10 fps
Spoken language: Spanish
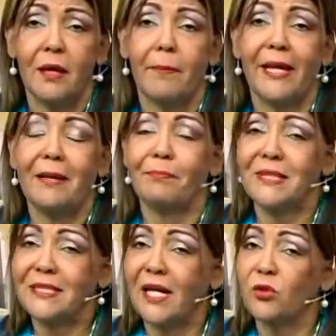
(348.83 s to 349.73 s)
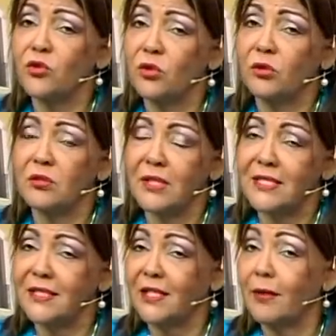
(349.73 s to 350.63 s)
para empezar nosotros a
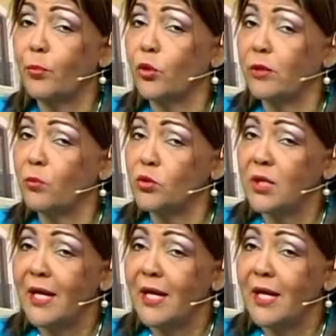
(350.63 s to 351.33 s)
decir que podemos